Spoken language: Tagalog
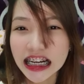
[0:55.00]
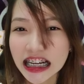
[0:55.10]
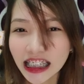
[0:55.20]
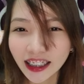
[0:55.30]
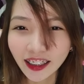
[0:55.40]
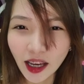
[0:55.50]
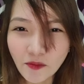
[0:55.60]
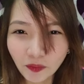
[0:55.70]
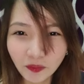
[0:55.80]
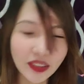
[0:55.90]
Ang hirap.
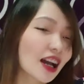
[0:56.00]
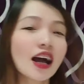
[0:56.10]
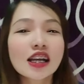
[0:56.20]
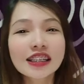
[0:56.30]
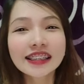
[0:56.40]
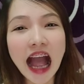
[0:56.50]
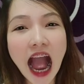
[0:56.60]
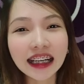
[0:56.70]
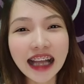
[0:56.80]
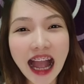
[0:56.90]

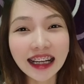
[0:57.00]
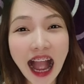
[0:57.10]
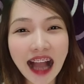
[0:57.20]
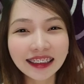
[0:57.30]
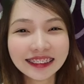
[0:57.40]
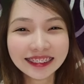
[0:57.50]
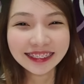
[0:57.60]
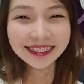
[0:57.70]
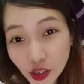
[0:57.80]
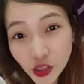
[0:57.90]
Ah.
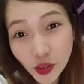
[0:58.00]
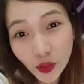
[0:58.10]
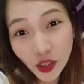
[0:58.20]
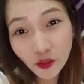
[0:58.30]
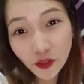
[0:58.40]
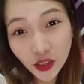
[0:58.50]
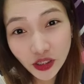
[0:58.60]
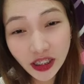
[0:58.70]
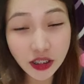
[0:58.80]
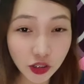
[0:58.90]
So without
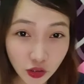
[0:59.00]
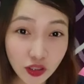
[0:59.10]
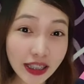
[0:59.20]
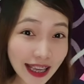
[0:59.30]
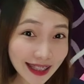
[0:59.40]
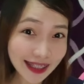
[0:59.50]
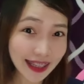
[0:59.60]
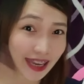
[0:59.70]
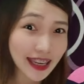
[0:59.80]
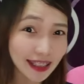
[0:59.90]
further ado, let's
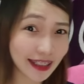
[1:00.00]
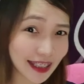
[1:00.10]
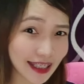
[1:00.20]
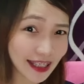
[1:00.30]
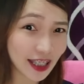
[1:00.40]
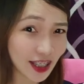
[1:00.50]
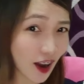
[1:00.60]
get this